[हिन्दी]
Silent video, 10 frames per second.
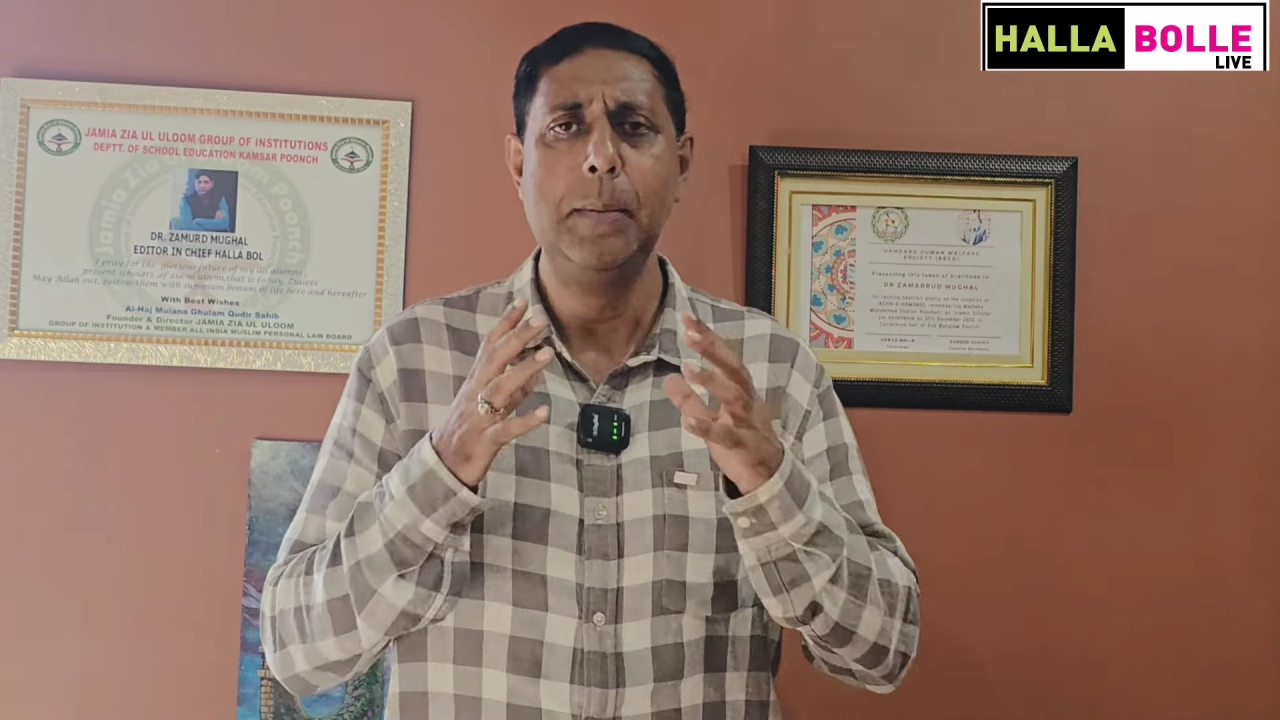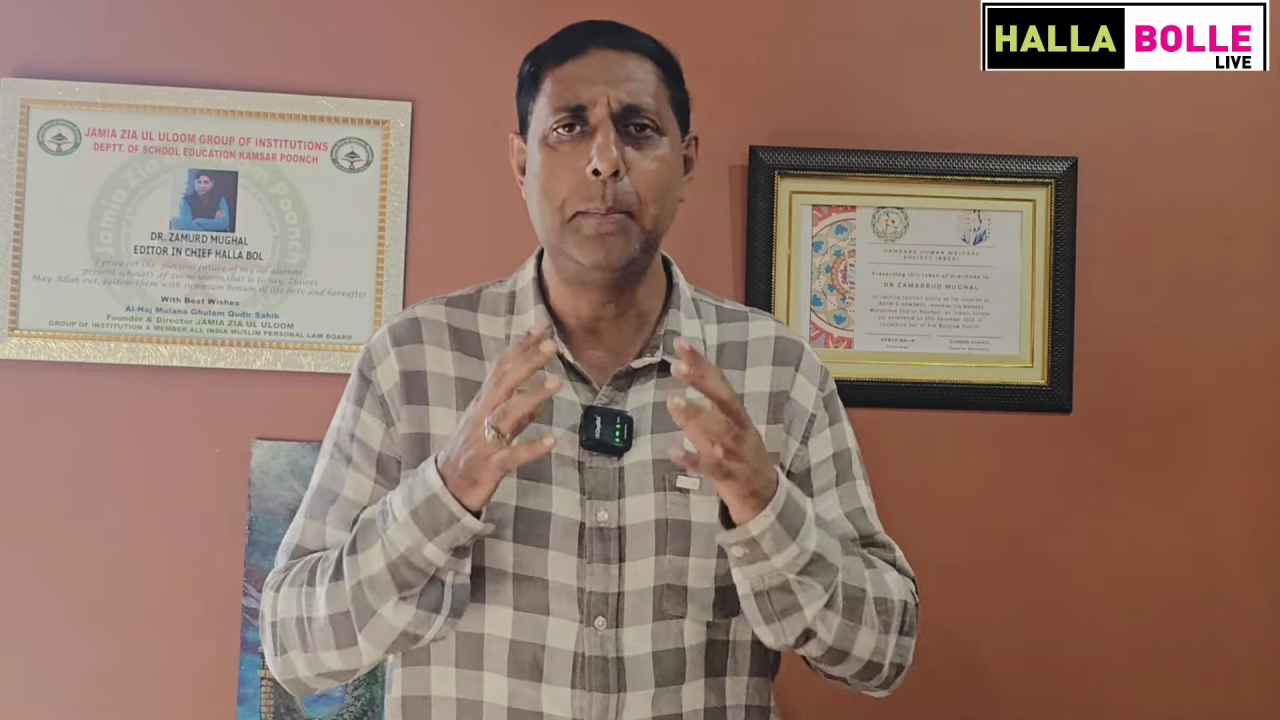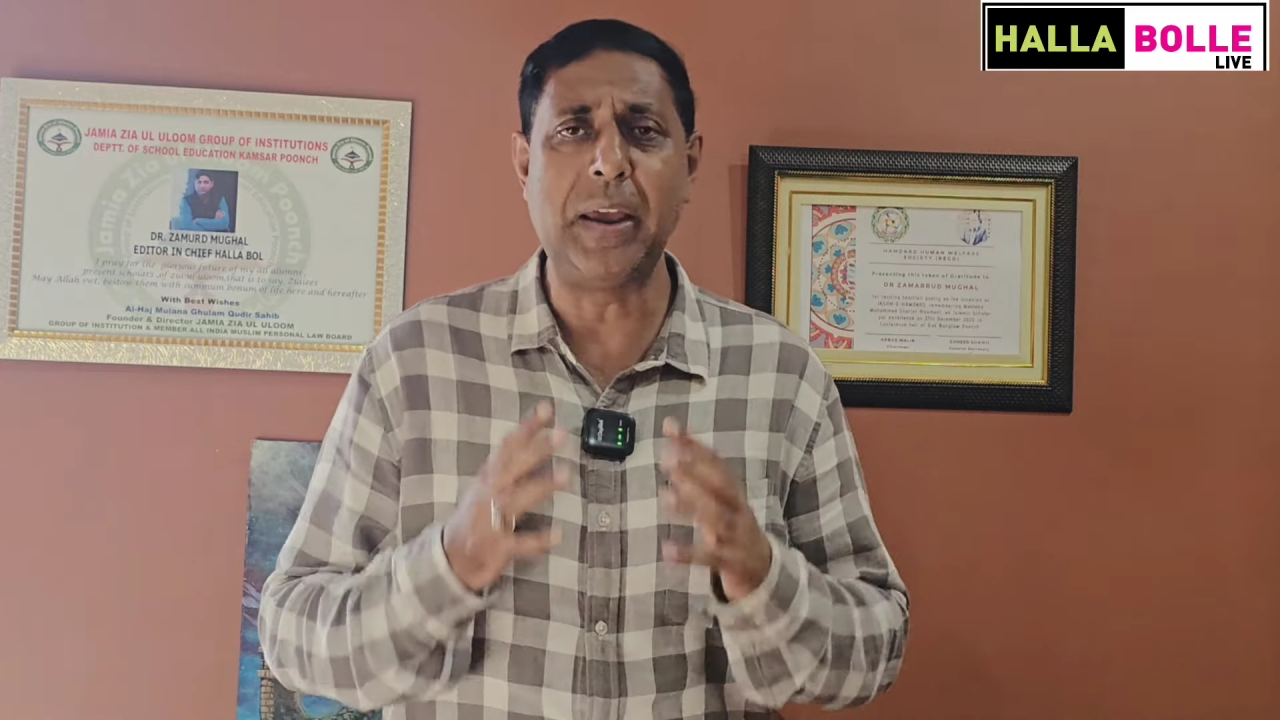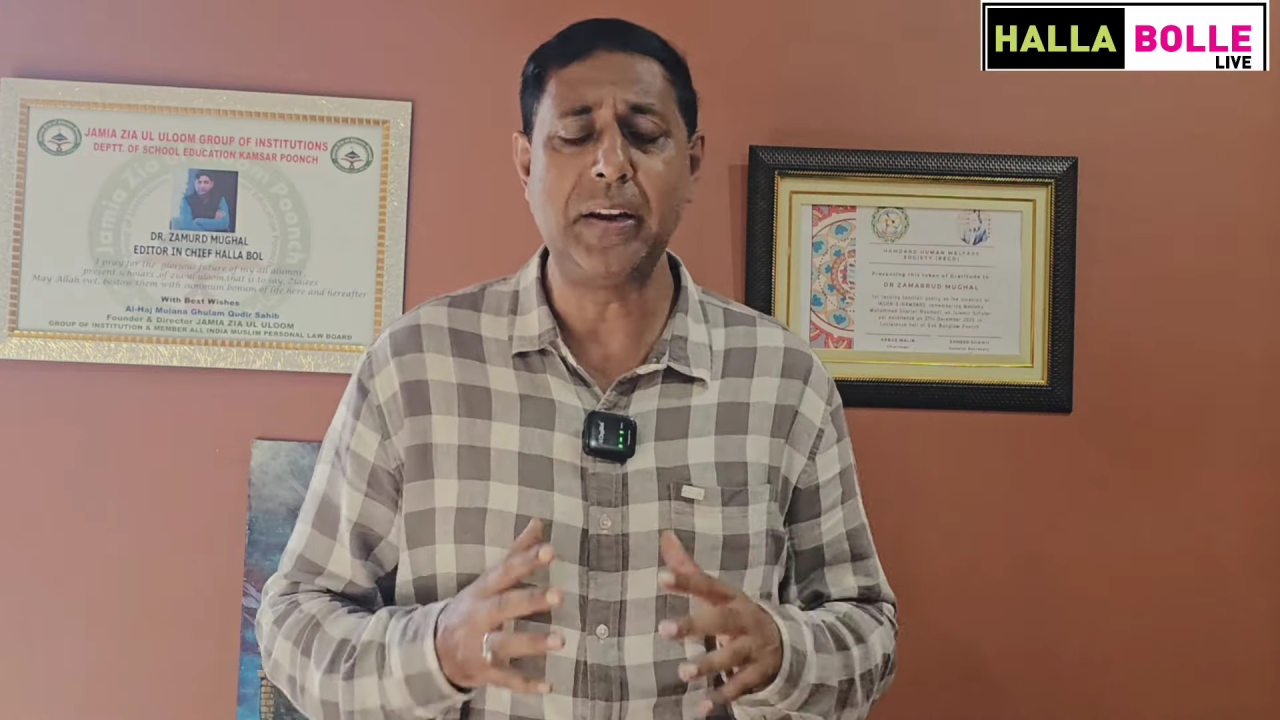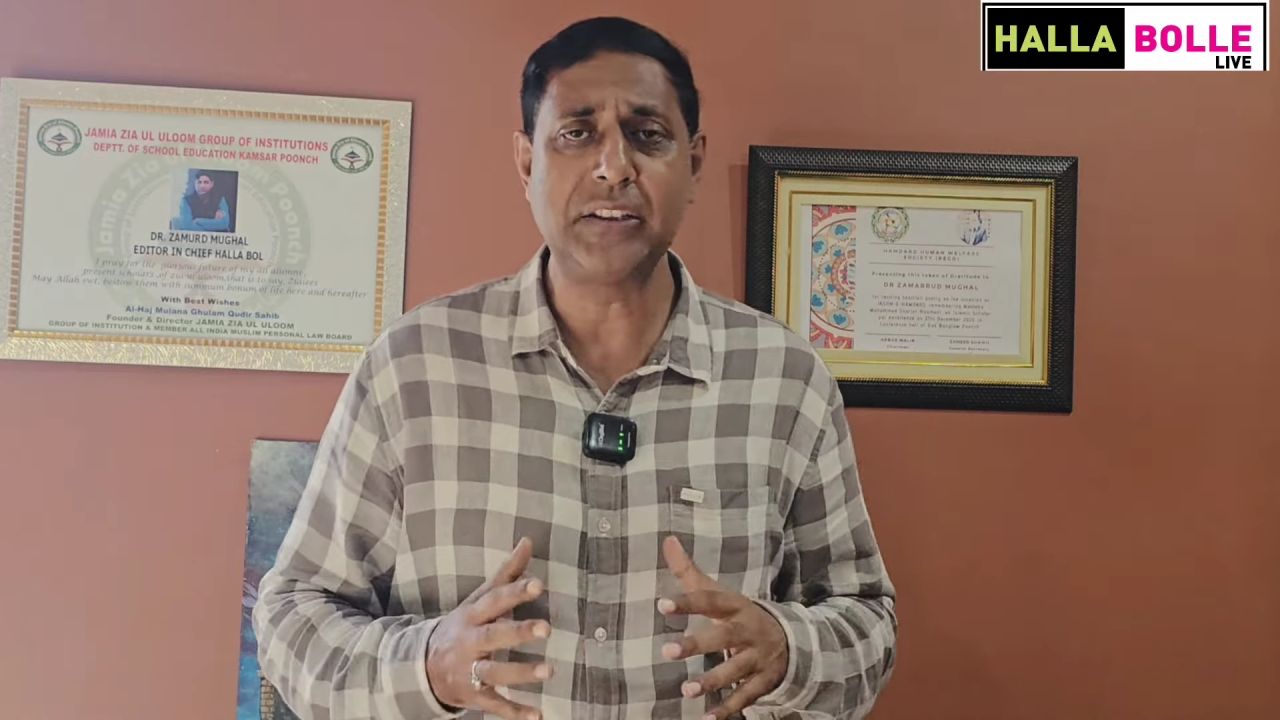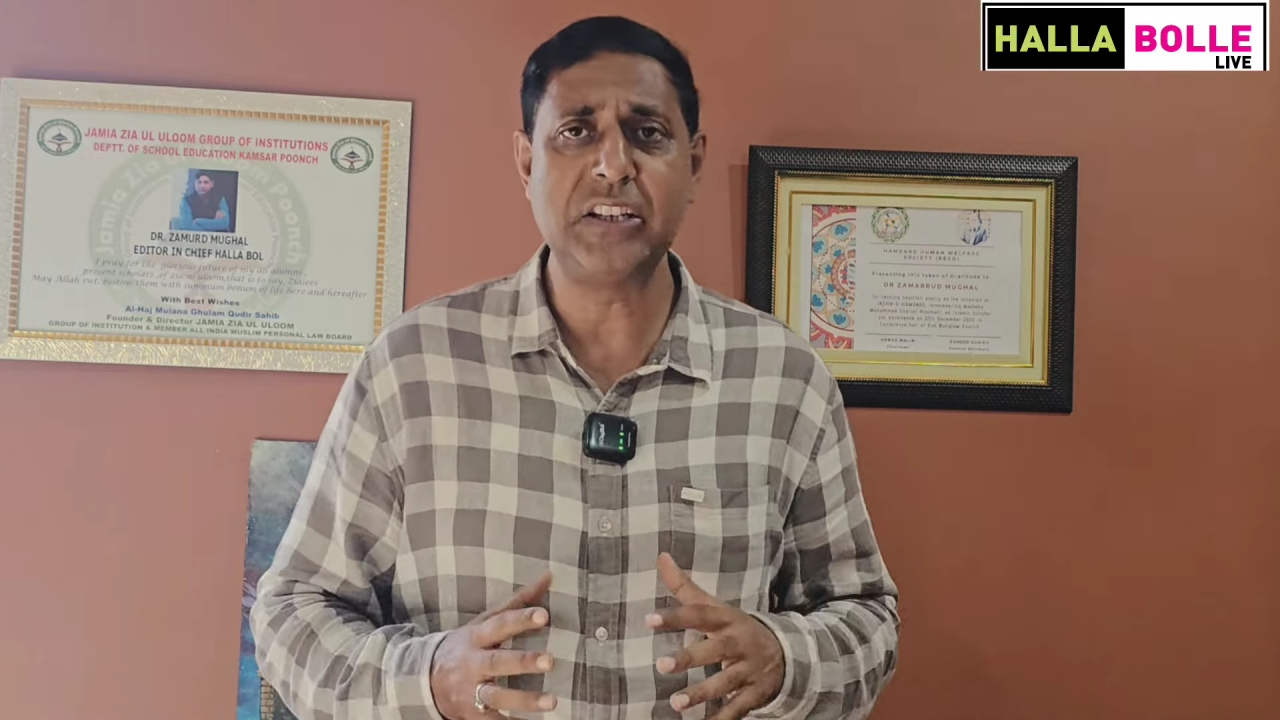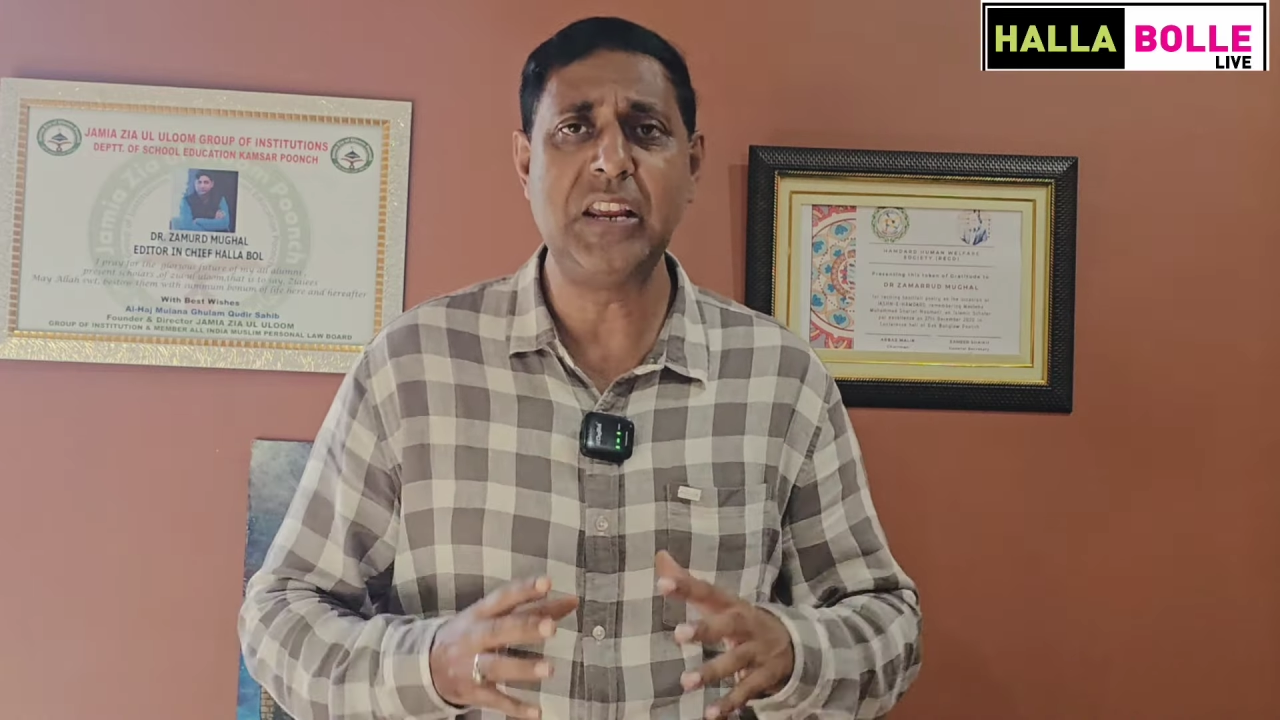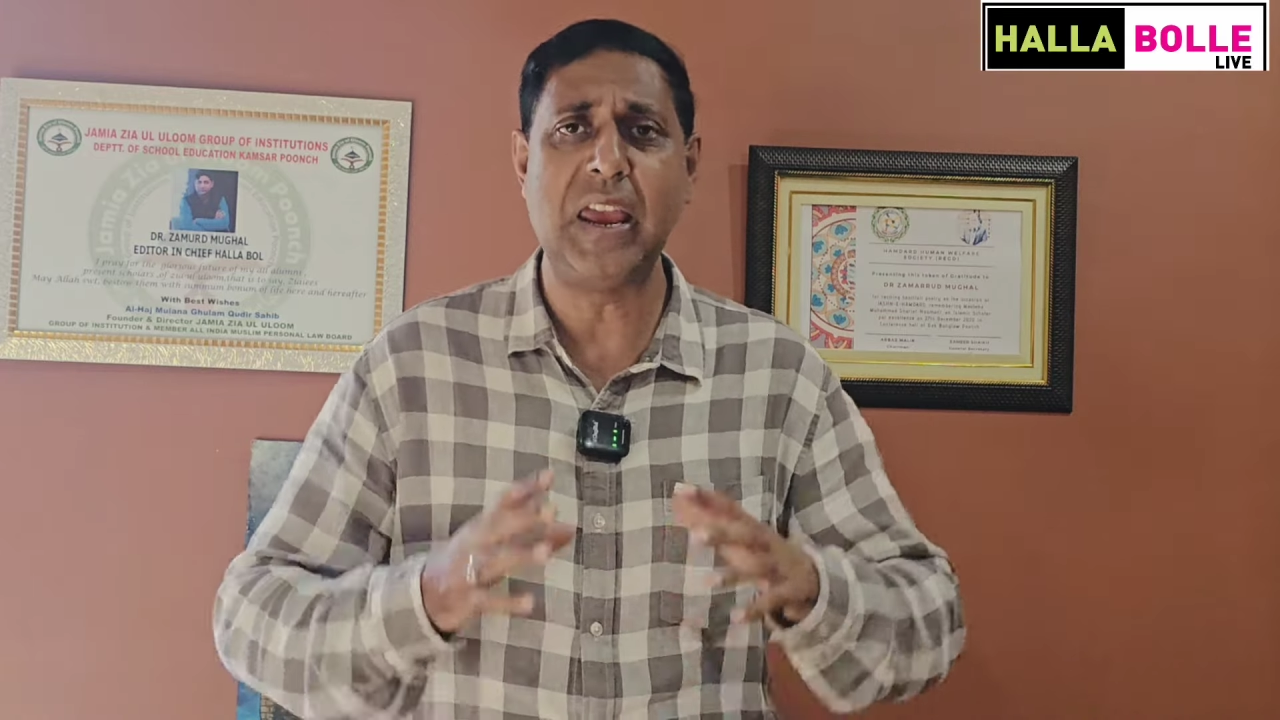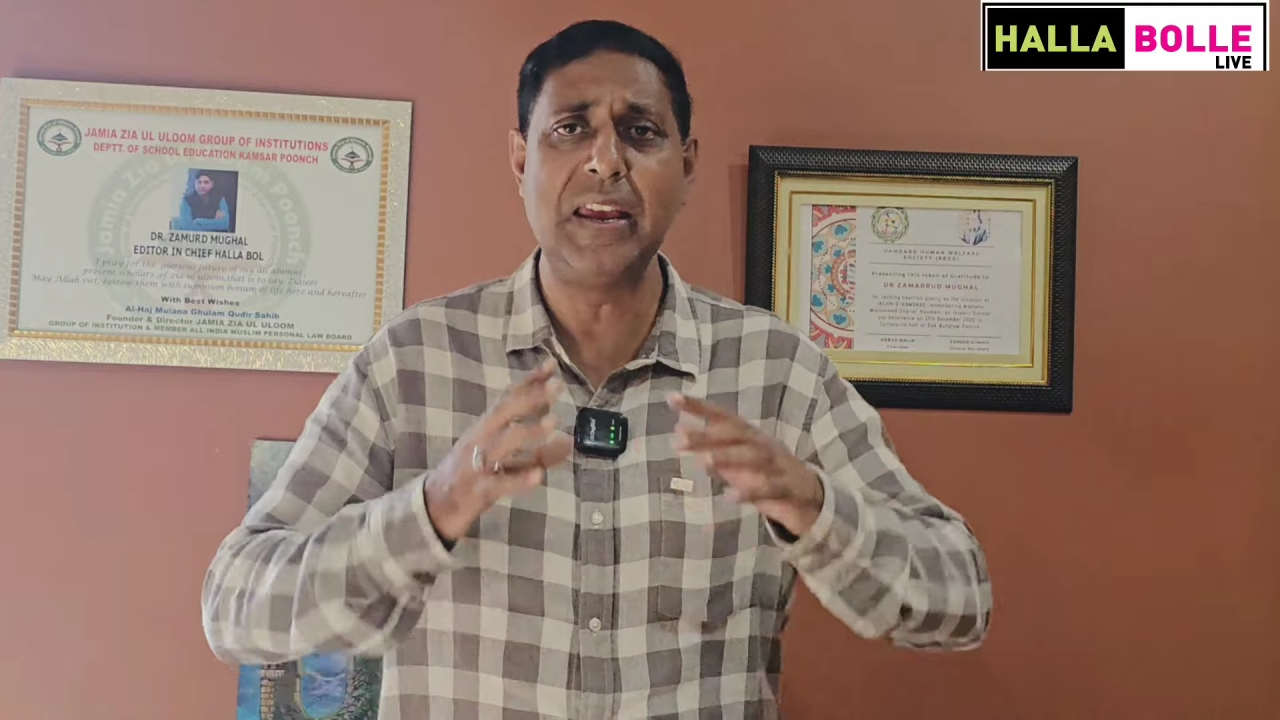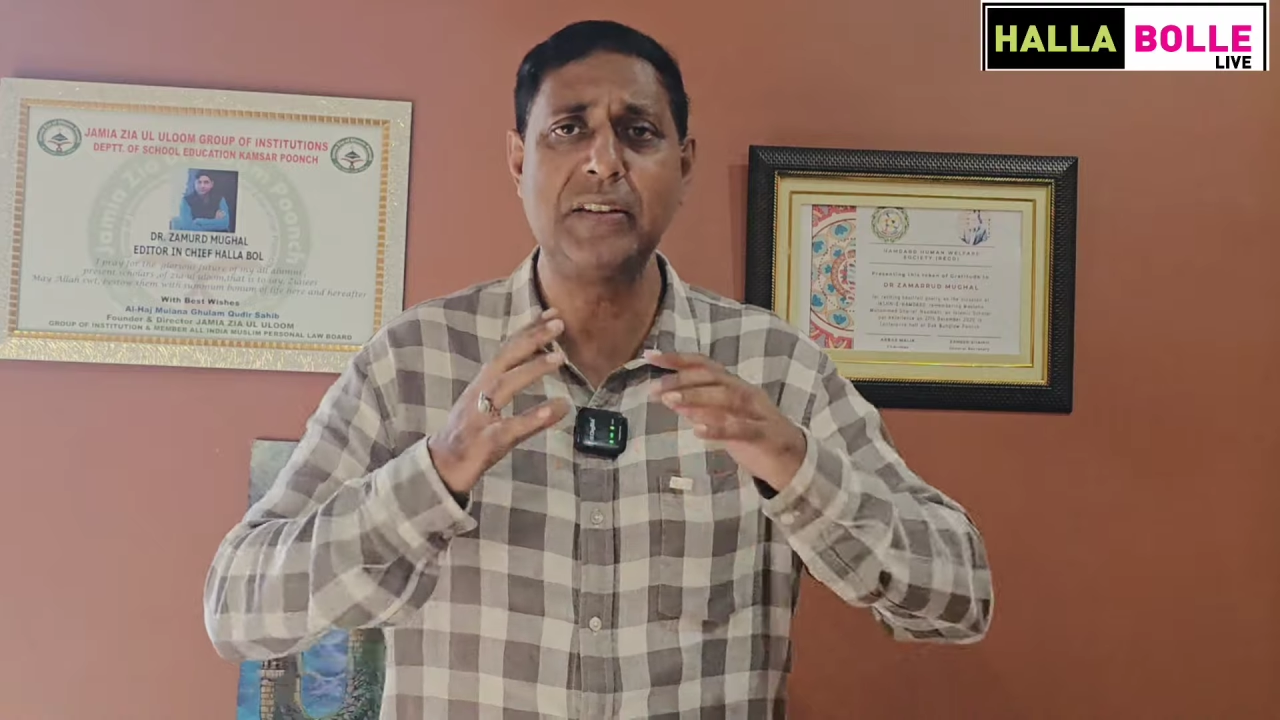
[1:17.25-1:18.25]
मेहनत
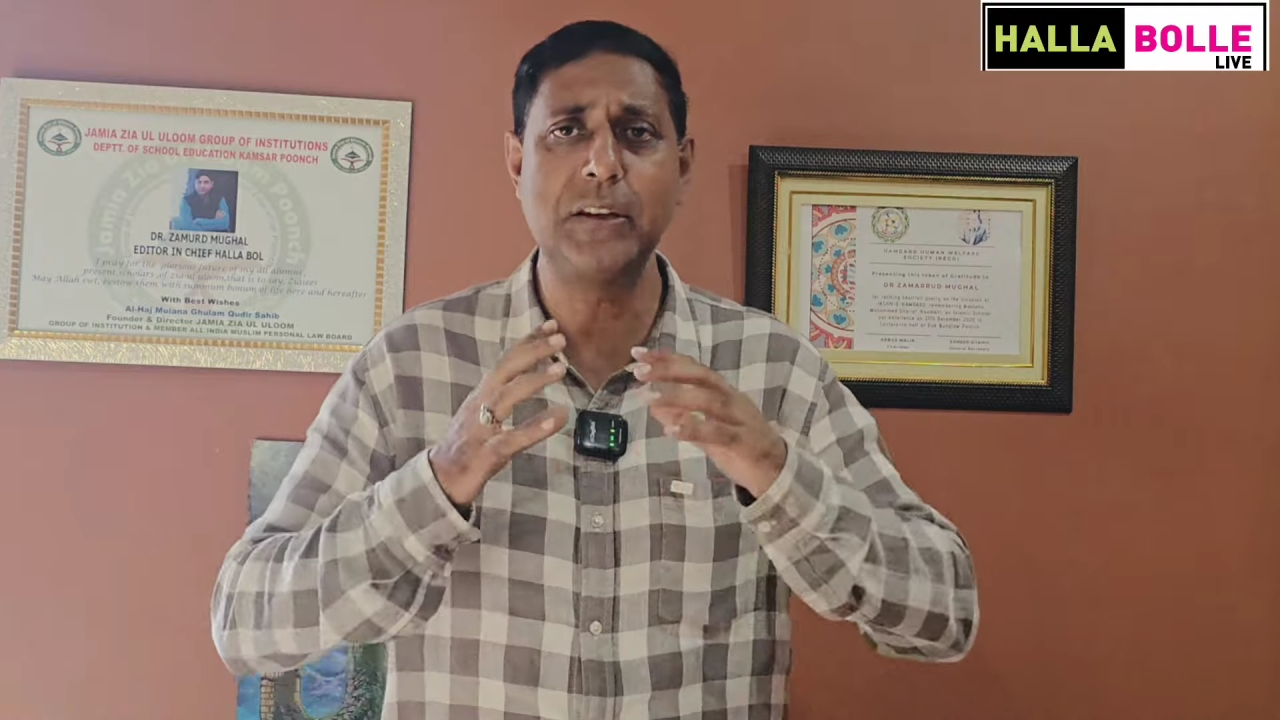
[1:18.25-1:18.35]
की है